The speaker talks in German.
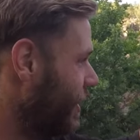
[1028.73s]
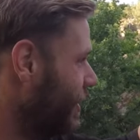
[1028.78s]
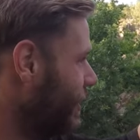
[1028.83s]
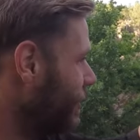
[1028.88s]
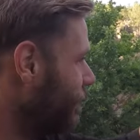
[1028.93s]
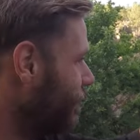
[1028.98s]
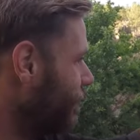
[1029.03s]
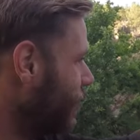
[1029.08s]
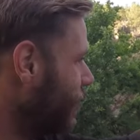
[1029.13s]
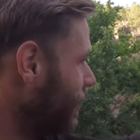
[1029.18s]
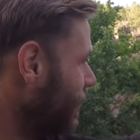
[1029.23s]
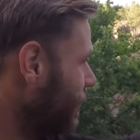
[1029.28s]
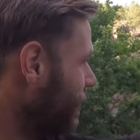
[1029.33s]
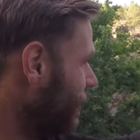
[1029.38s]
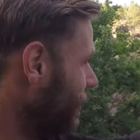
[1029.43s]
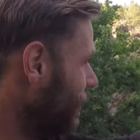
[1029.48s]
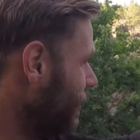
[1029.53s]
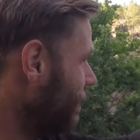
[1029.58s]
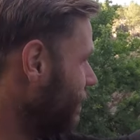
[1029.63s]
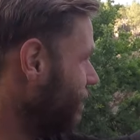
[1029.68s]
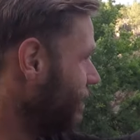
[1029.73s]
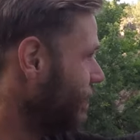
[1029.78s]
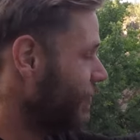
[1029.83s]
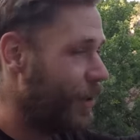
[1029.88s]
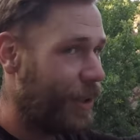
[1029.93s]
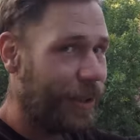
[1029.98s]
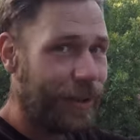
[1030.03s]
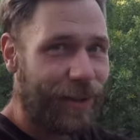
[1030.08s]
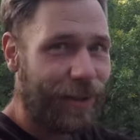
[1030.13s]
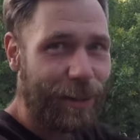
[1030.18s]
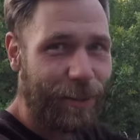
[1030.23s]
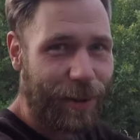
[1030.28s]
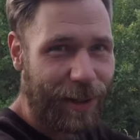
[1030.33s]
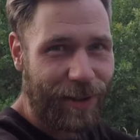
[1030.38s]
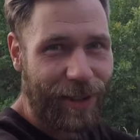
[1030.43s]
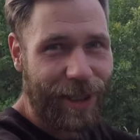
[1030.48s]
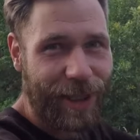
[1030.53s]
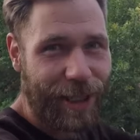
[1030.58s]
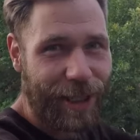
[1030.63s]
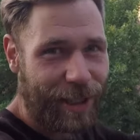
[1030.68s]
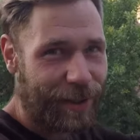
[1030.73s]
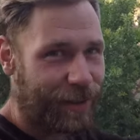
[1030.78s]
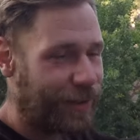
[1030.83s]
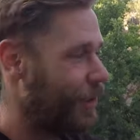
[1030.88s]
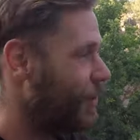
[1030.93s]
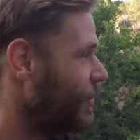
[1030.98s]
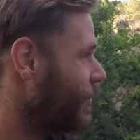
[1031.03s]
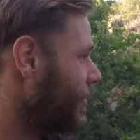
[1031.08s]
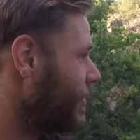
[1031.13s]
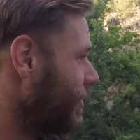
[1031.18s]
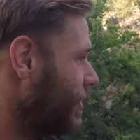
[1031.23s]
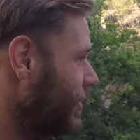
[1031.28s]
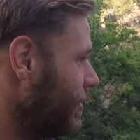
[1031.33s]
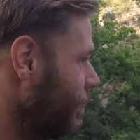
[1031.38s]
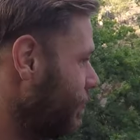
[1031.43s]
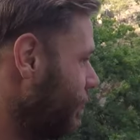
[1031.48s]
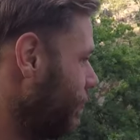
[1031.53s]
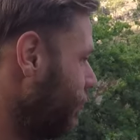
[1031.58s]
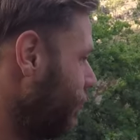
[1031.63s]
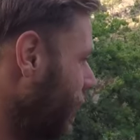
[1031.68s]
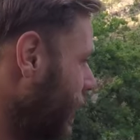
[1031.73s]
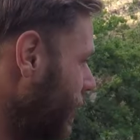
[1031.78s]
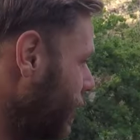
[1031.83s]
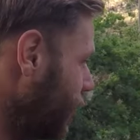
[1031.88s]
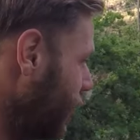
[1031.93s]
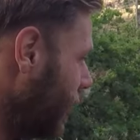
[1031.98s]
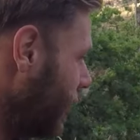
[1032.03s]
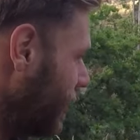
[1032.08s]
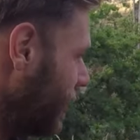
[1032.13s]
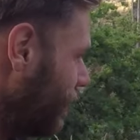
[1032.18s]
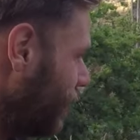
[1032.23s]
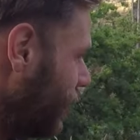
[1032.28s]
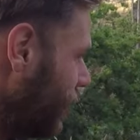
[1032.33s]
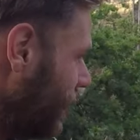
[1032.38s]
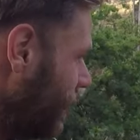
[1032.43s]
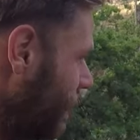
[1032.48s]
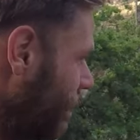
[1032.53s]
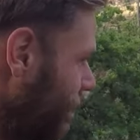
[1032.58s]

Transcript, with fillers: ich bin ziemlich sicher, dass das bald schlecht wird.